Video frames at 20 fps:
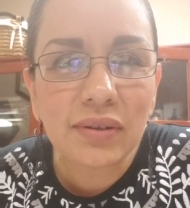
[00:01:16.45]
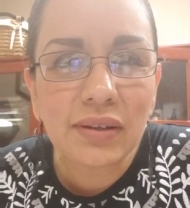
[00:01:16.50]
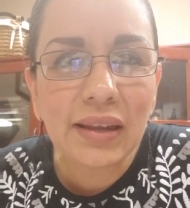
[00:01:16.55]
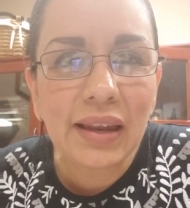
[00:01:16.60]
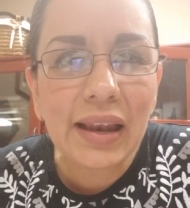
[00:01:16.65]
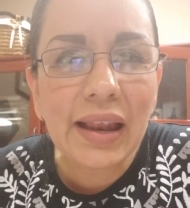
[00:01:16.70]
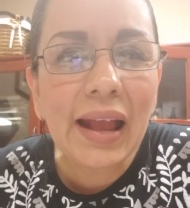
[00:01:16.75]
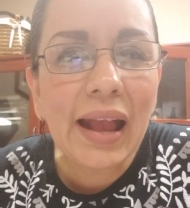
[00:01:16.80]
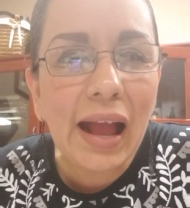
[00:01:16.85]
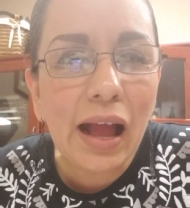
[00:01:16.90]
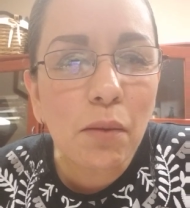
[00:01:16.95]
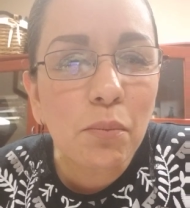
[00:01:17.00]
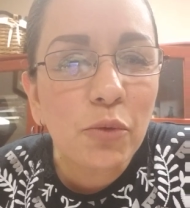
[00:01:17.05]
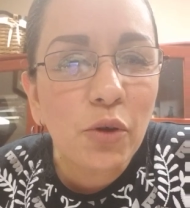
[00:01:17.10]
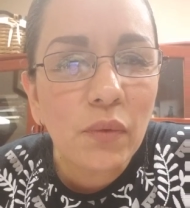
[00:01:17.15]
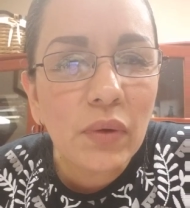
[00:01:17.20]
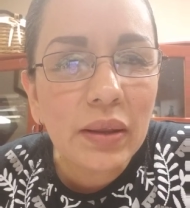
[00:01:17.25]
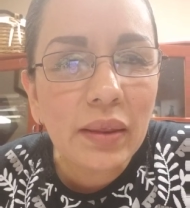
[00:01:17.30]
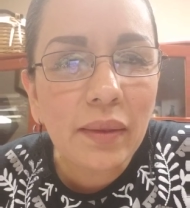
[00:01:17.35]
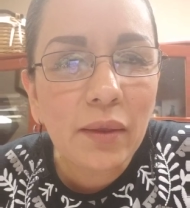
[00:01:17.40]
El
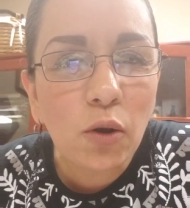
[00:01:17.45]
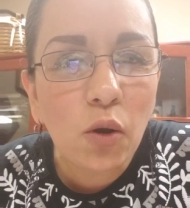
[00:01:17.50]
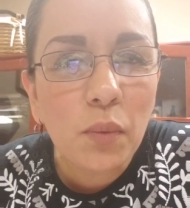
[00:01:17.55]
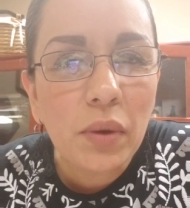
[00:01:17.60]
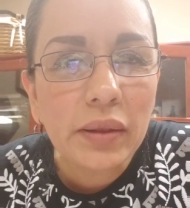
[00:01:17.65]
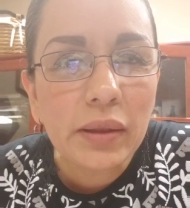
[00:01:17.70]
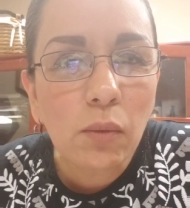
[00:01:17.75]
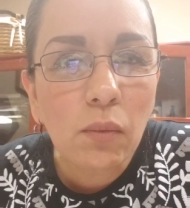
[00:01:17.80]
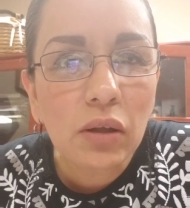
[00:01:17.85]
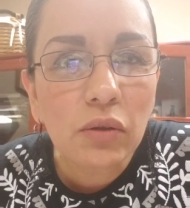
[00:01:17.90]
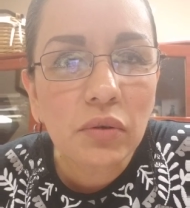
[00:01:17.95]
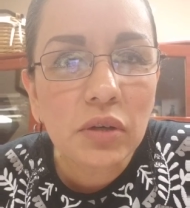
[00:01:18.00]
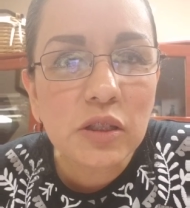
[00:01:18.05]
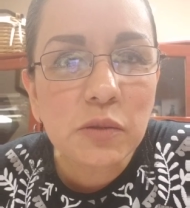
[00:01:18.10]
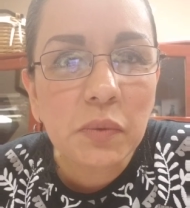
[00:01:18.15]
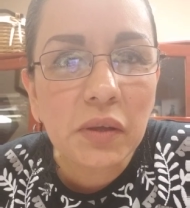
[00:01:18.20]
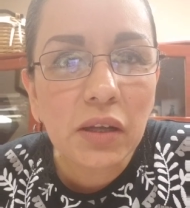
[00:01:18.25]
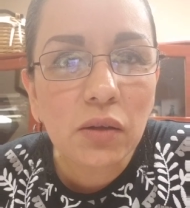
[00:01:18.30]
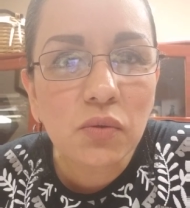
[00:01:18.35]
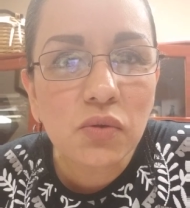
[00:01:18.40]
cambio verdadero viene cuando el
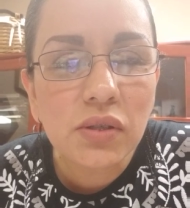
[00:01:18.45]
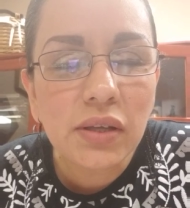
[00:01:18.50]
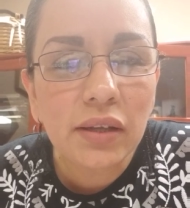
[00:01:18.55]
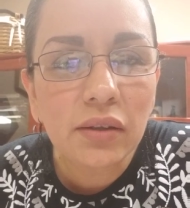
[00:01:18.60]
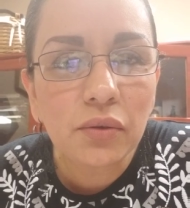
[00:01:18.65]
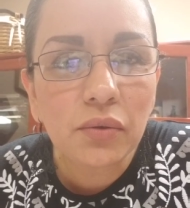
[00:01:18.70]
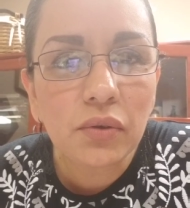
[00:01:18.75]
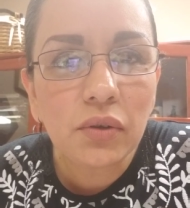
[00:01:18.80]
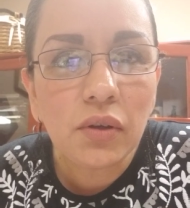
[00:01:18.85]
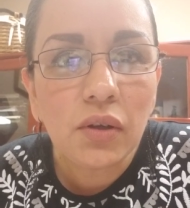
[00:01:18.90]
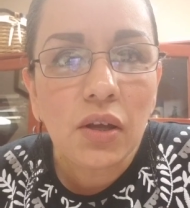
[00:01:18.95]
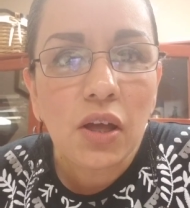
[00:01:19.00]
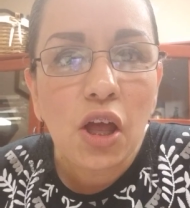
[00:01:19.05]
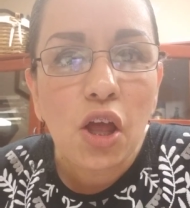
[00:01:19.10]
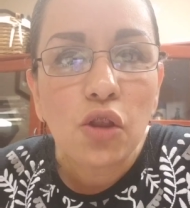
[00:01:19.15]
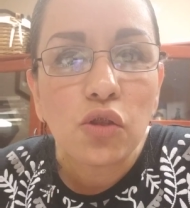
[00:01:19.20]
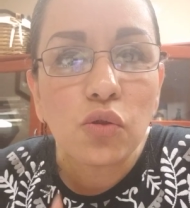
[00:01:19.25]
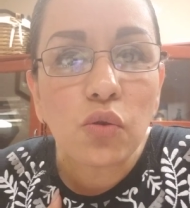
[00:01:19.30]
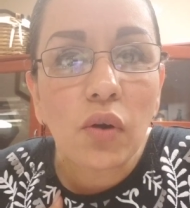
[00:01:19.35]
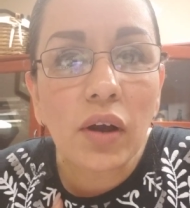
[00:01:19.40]
Espíritu Santo
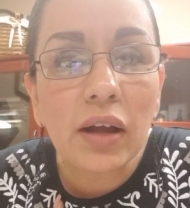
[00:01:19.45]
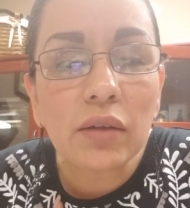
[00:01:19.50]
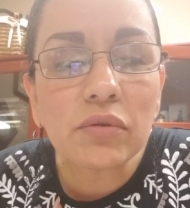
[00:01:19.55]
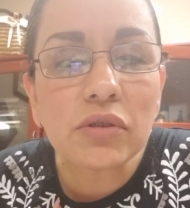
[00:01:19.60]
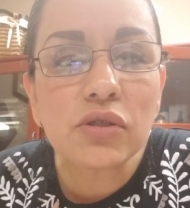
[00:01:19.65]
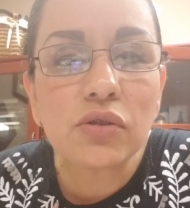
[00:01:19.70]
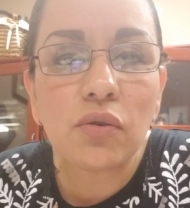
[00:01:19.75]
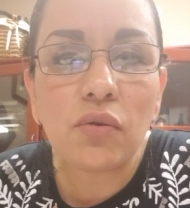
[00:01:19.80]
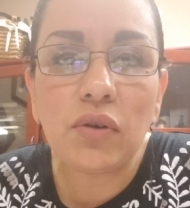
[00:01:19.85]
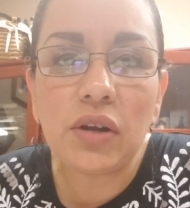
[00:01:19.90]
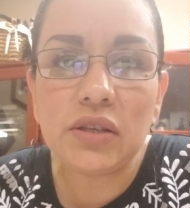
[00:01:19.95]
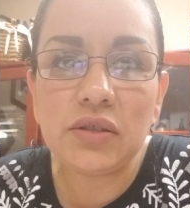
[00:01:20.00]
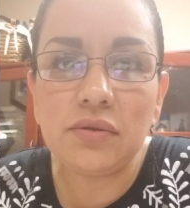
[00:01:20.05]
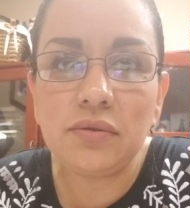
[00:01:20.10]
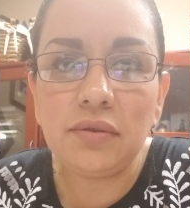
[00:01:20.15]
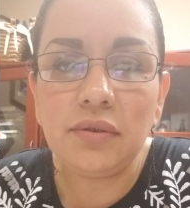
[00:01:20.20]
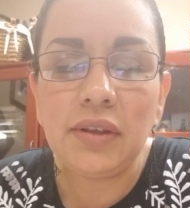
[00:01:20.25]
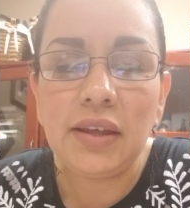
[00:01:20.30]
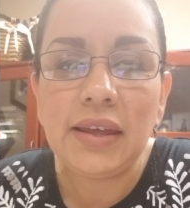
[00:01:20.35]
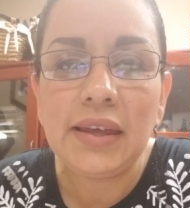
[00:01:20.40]
toca nuestro
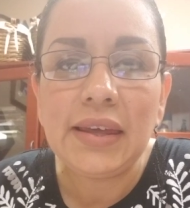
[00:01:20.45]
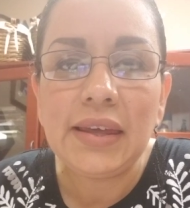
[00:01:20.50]
corazón